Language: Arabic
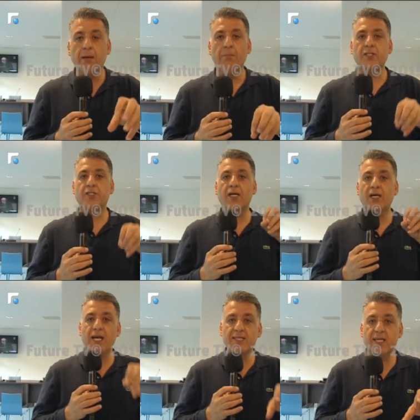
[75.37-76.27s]
بشار
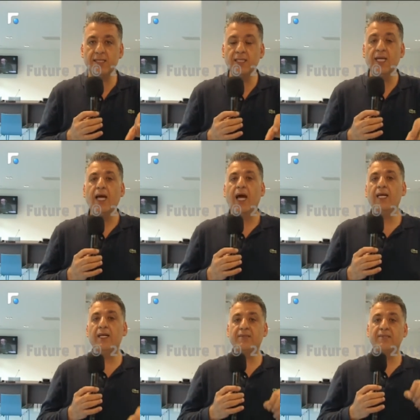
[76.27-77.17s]
الاسد
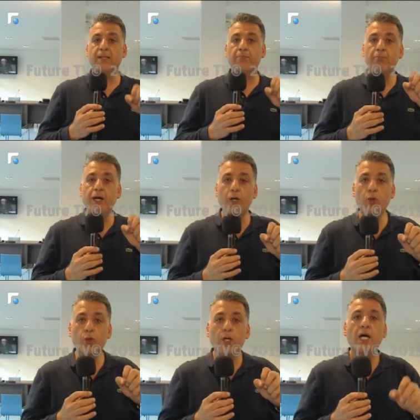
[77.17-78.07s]
الذي سماه